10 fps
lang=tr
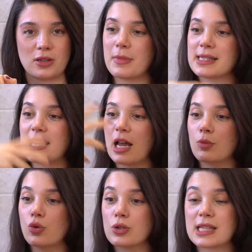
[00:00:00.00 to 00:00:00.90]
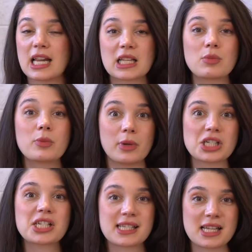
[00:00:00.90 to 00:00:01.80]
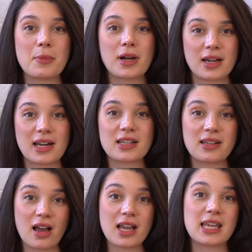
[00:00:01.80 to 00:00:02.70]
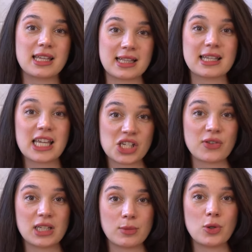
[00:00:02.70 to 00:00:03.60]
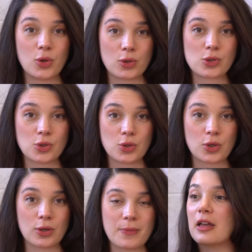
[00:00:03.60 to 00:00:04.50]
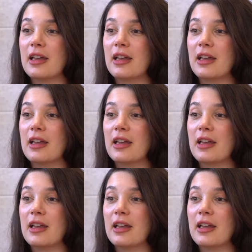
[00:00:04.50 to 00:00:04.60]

Mesela bunu özellikle bir başkasına bakarak daha iyi keşfedebiliyoruz çünkü.